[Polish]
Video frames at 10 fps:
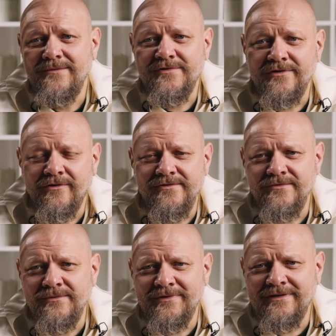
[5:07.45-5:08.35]

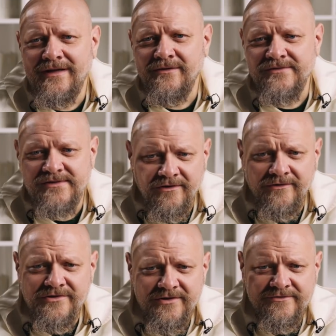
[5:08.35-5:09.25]
przychodzą i pytają,
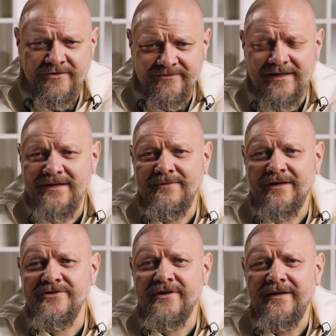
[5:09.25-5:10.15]
skąd się wziął w takim
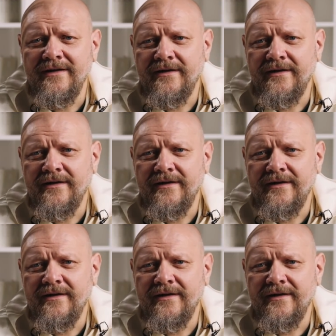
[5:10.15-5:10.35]
razie